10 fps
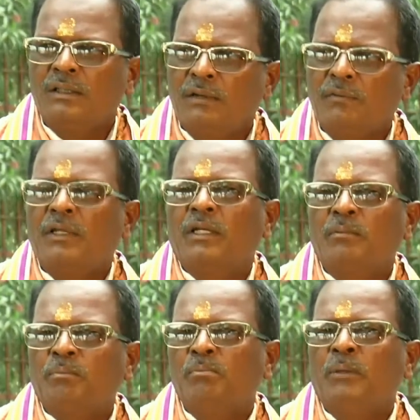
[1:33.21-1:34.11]
அவங்களுக்கு என்ன
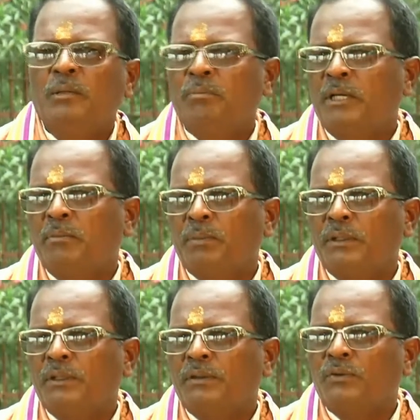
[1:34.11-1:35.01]
மேல் படிப்பு
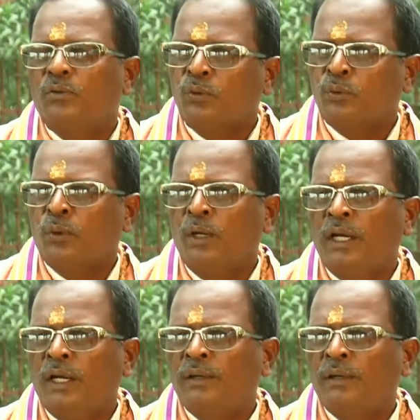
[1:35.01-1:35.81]
தொழில்